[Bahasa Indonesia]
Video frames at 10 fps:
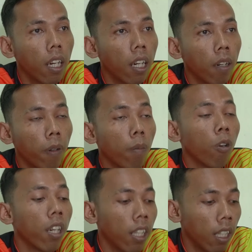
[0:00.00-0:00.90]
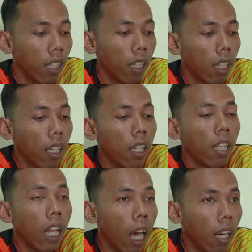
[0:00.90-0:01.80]
eh, Februari
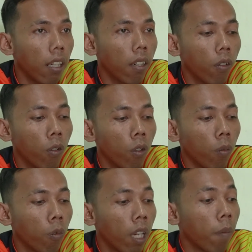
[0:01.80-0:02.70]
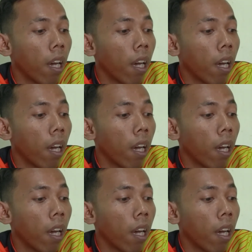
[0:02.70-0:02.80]
dan untuk bulan